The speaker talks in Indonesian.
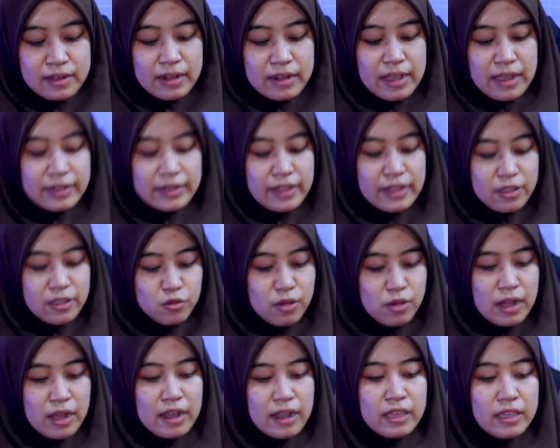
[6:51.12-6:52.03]
Nah, dia
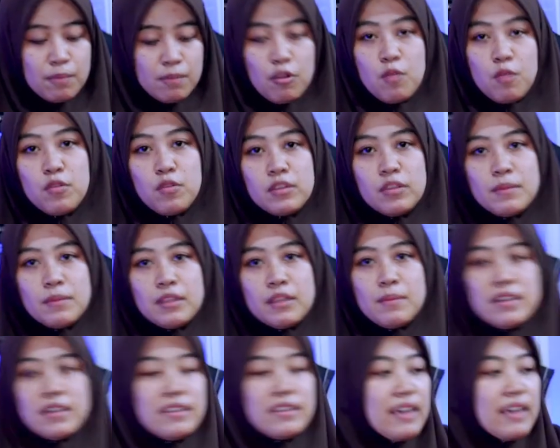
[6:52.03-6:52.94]
juga lagi promo
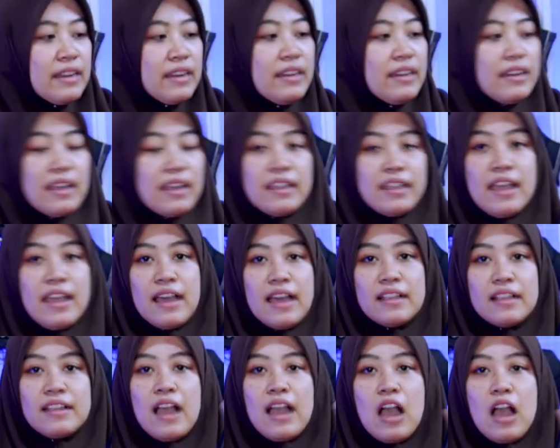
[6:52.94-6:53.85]
teman-teman. Jadi dari
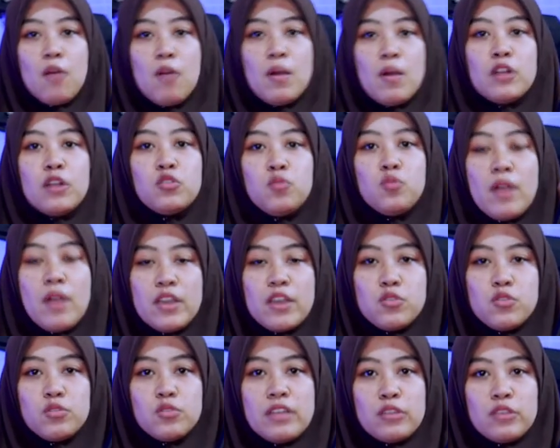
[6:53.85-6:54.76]
harga awal
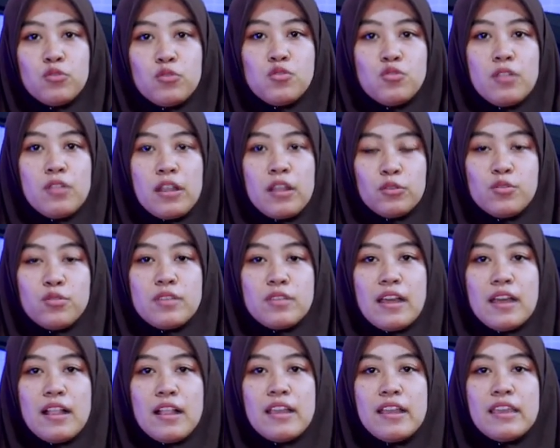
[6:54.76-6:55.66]
2.700
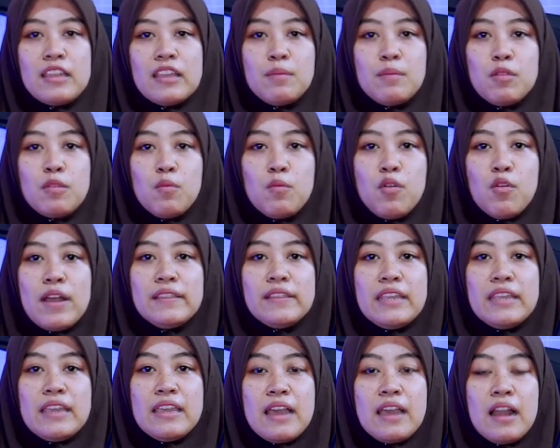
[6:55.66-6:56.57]
sekarang kita promokan
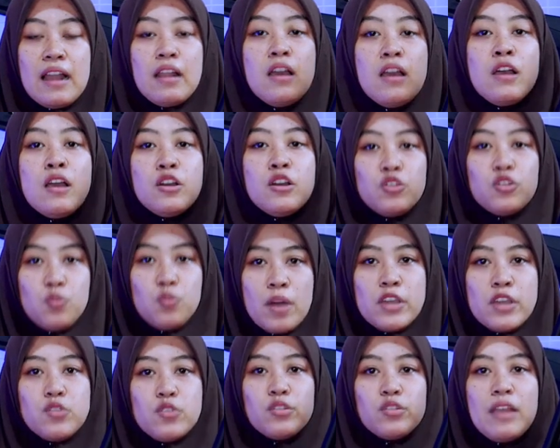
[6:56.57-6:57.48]
tinggal
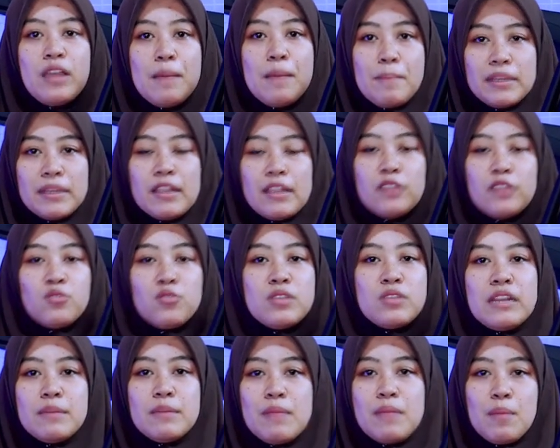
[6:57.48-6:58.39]
2.450.000
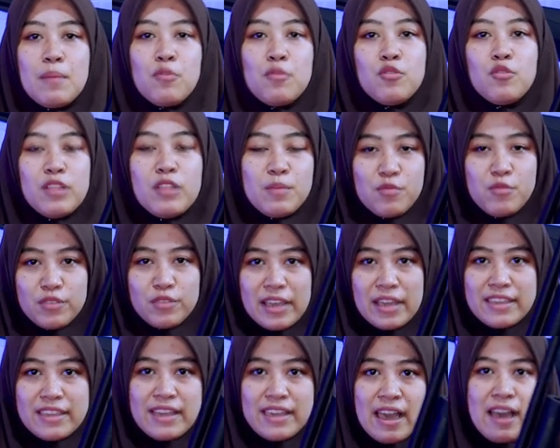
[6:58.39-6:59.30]

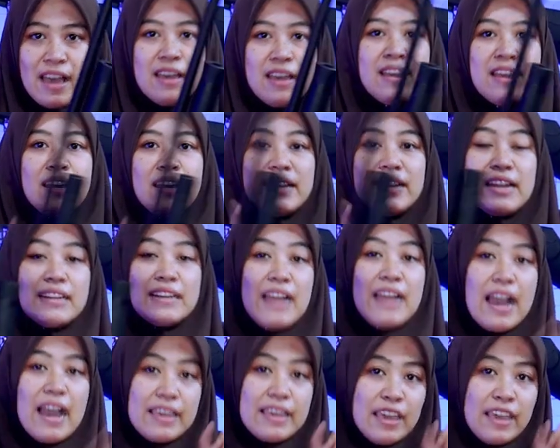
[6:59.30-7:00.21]
saja. Dan
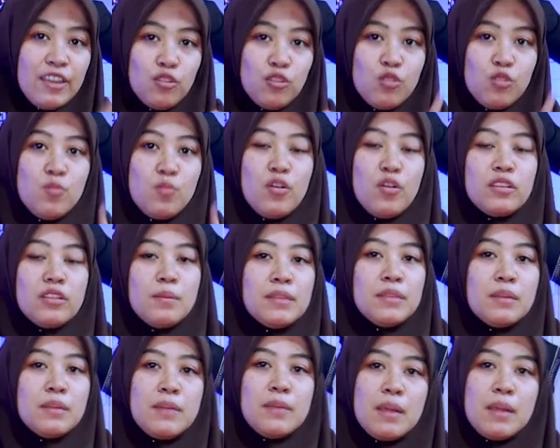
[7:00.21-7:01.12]
gak hanya itu, buat
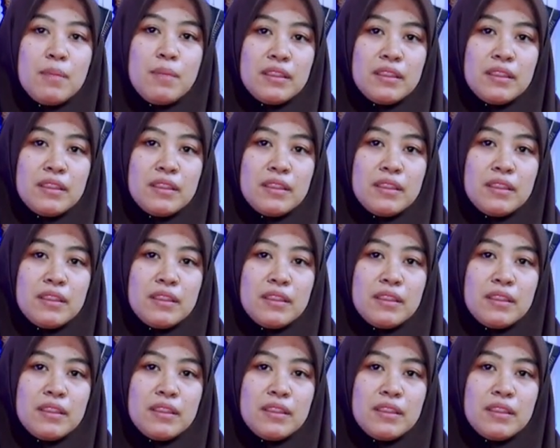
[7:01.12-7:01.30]
teman-teman yang